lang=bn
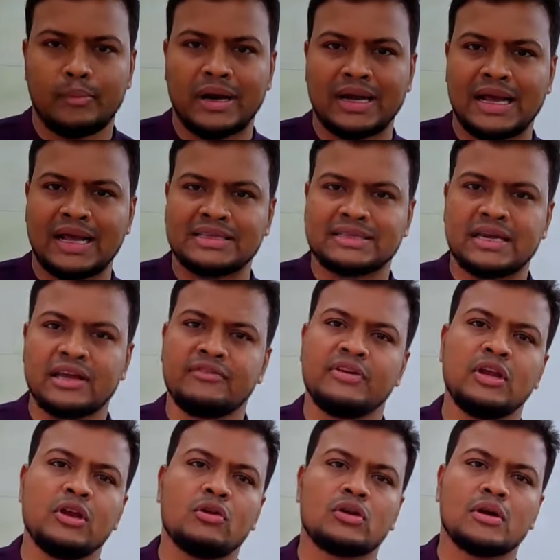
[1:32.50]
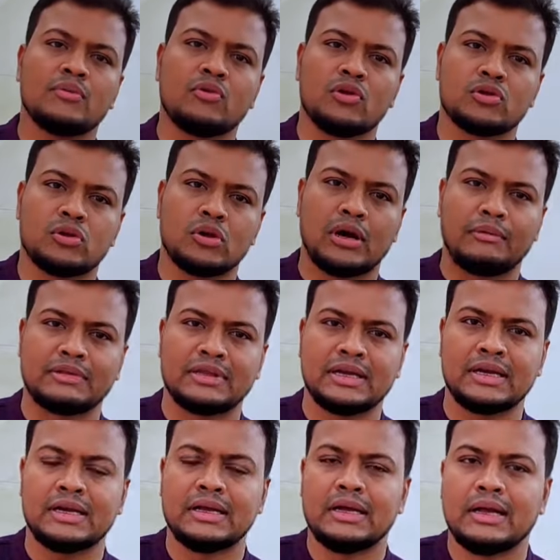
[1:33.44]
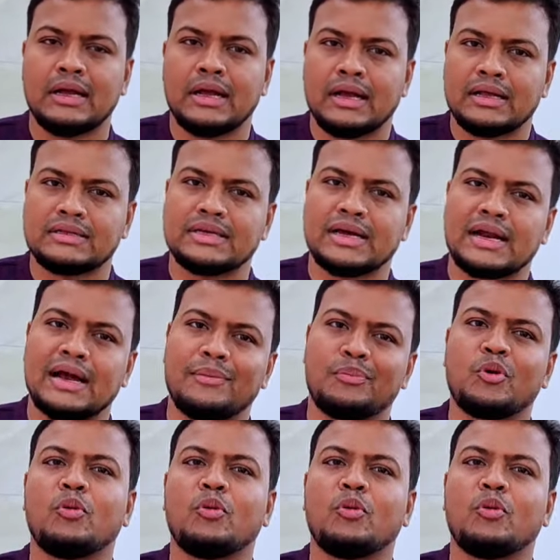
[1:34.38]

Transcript: বাট আজকের ভিডিওটা মূলত আমাদের যারা